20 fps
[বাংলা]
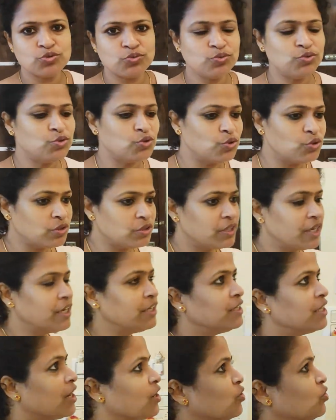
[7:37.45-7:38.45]
সুন্দর
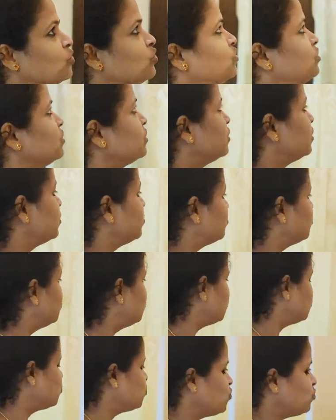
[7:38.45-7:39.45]
এই দেখো
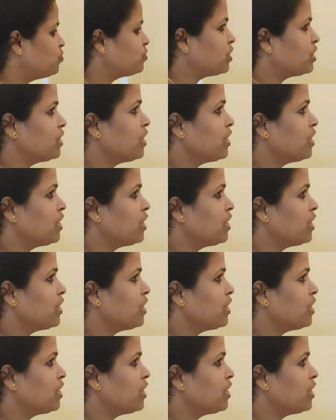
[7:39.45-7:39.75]
পুরো রুমটা